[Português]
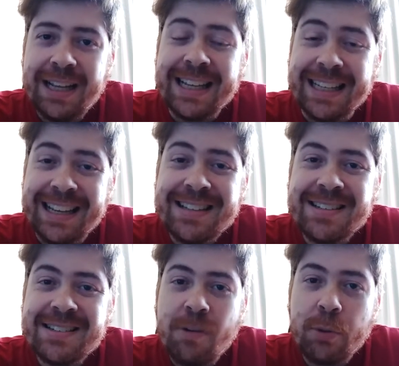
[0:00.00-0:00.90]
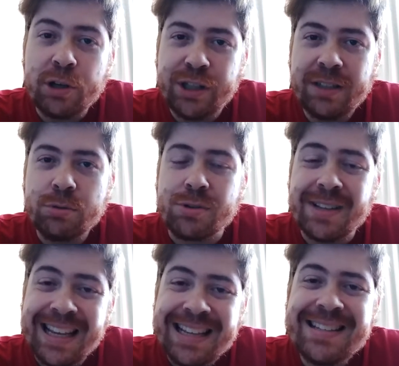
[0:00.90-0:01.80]
E esses são
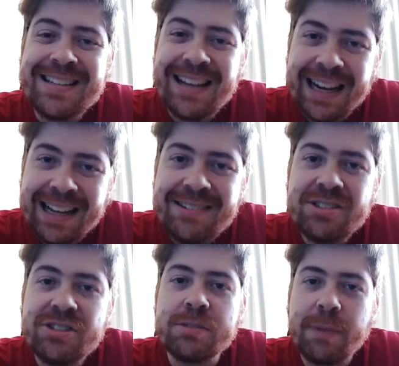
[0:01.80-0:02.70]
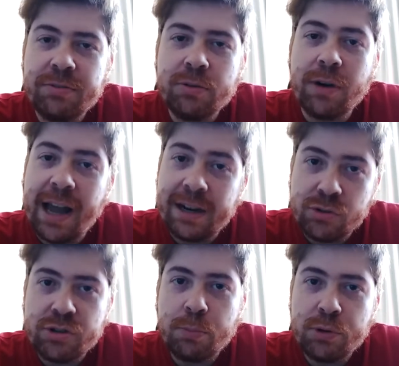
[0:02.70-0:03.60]
projetos excelentes para figurarem no
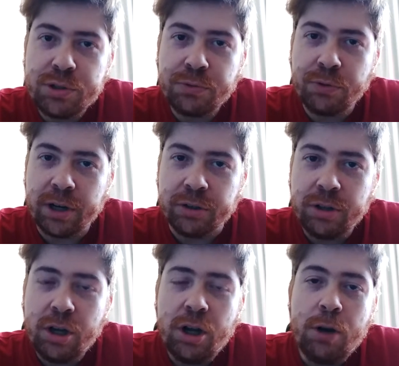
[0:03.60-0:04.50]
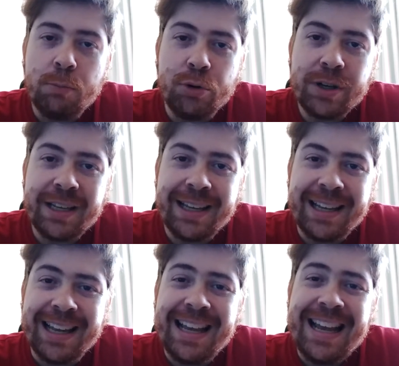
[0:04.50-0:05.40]
seu portfólio,
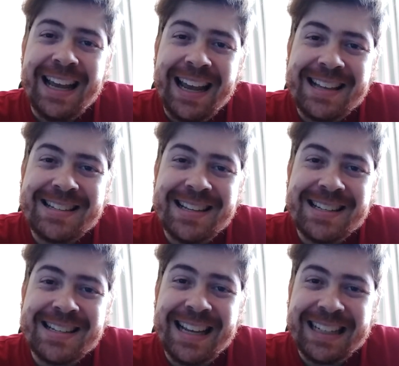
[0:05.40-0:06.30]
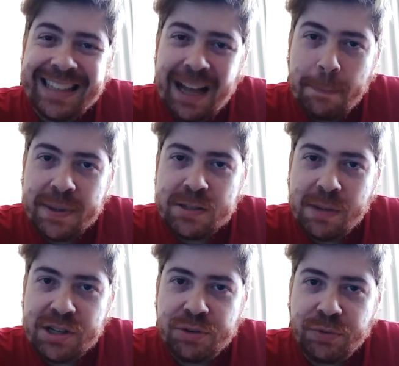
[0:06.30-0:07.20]
porque essas etapas
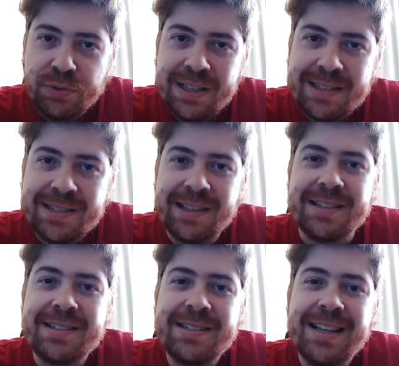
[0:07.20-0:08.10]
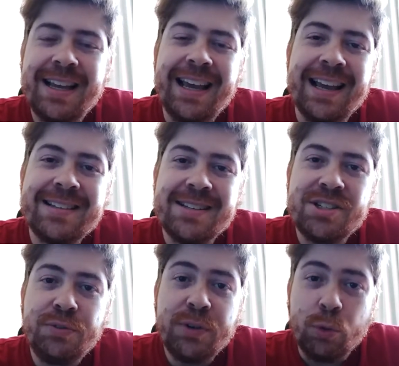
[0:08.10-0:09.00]
mais difíceis essas
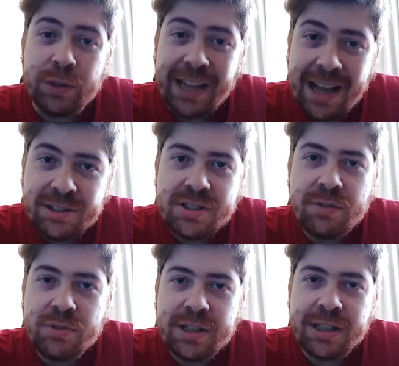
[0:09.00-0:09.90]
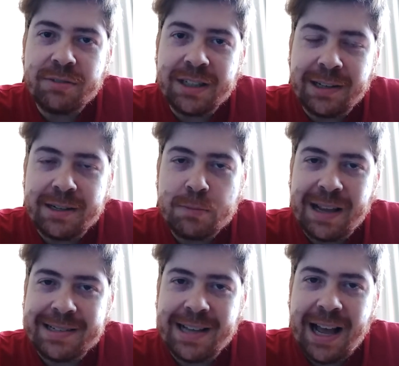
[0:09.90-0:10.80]
dificuldades que você teve que
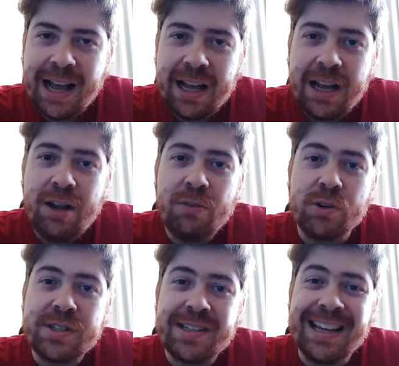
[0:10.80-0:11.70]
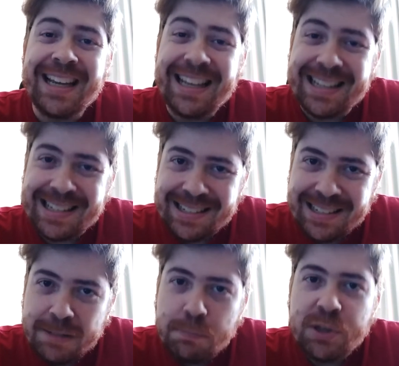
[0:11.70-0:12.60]
transpassar, você
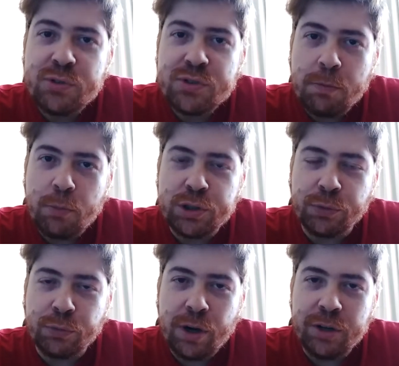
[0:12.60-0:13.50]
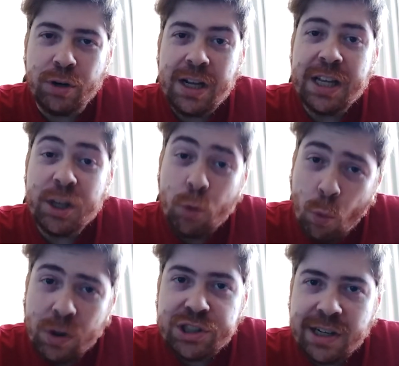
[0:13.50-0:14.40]
exiba no seu portfólio e
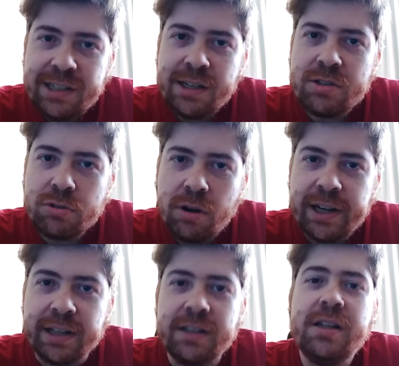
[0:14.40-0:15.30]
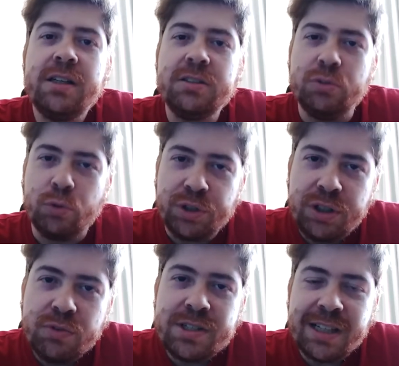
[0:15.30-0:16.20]
conte ali a história do
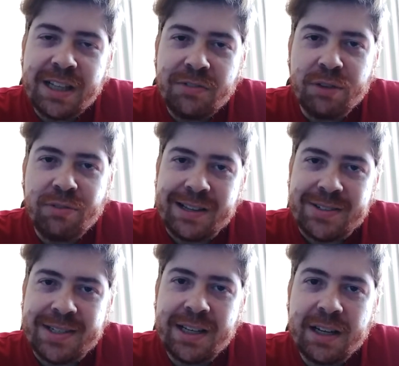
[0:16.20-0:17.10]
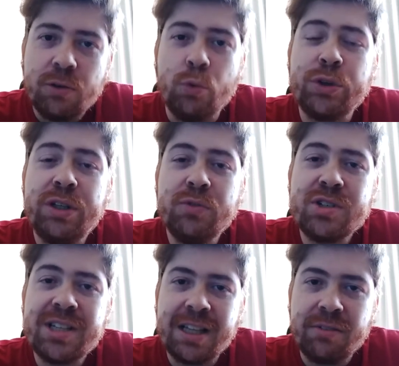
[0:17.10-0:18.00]
que você teve que fazer, o que
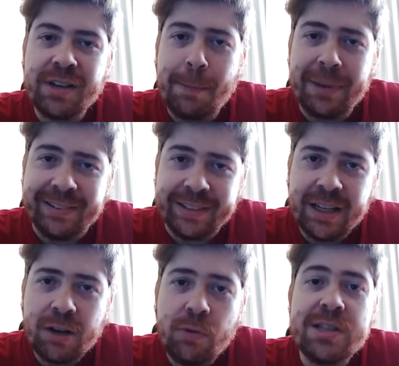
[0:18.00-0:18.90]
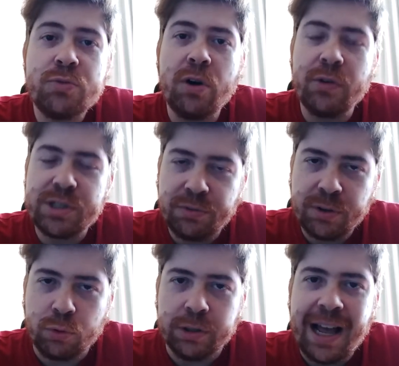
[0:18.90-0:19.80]
você teve que aprender, quais foram as
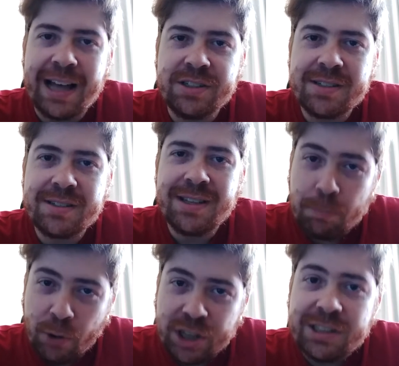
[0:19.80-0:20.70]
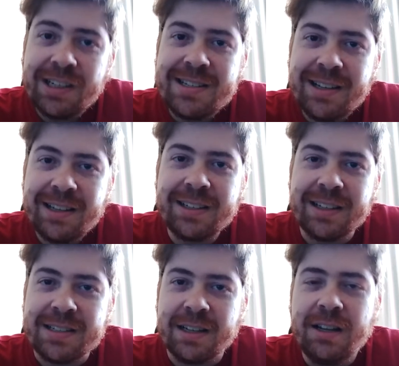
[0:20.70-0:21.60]
dificuldades. Pode ter
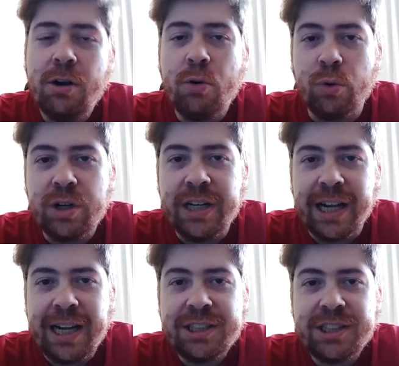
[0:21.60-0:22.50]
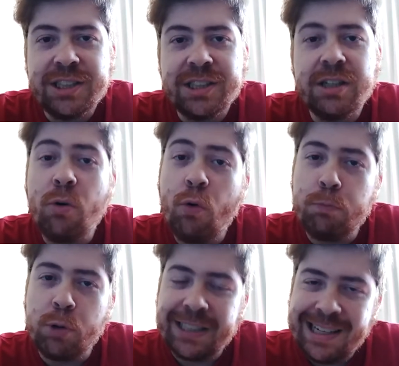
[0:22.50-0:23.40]
certeza, o cliente ou o
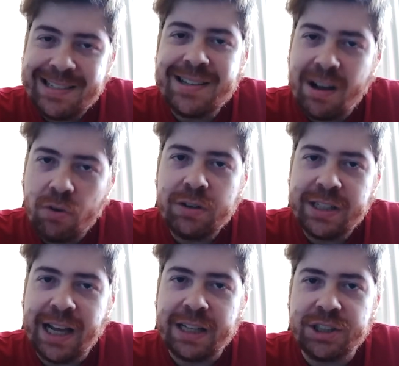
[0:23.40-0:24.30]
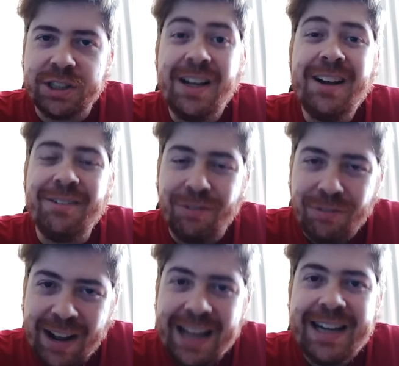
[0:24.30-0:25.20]
potencial cliente
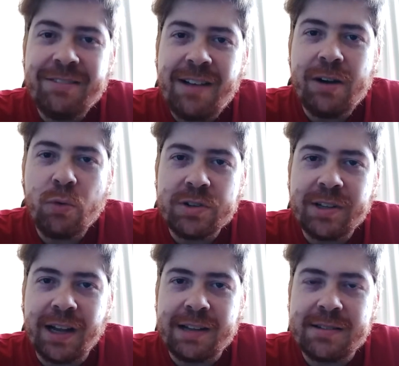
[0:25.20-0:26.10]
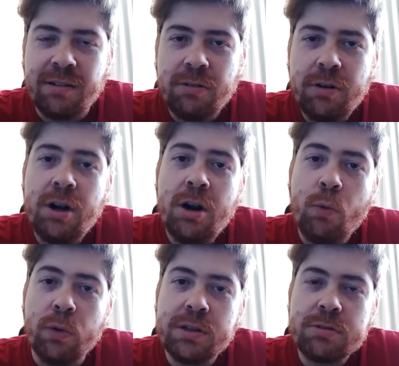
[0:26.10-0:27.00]
vai levar em consideração
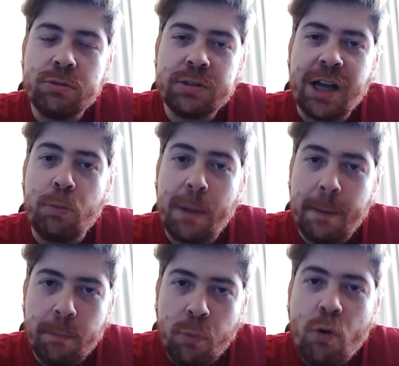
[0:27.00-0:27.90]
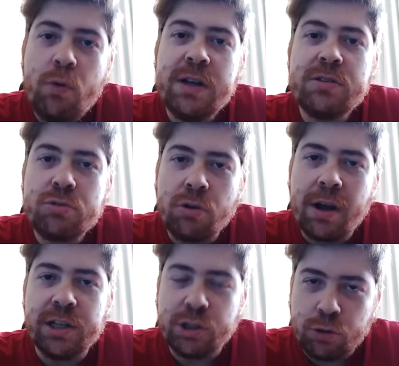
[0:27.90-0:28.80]
quando escutar uma boa
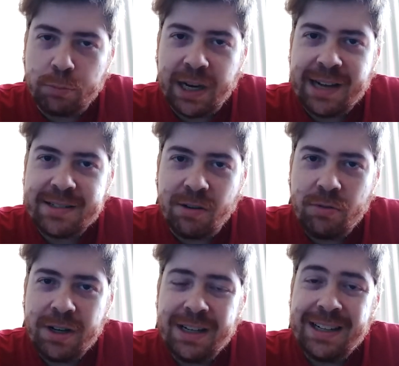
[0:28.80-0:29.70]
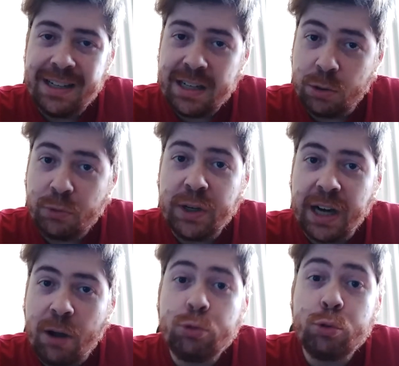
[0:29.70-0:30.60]
história de superação e que no
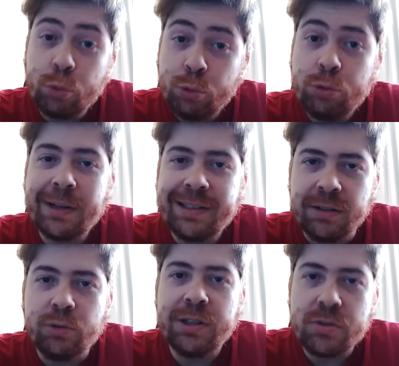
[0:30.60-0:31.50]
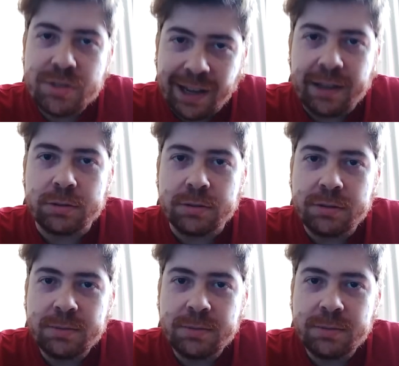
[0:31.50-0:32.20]
final tudo aquilo deu certo.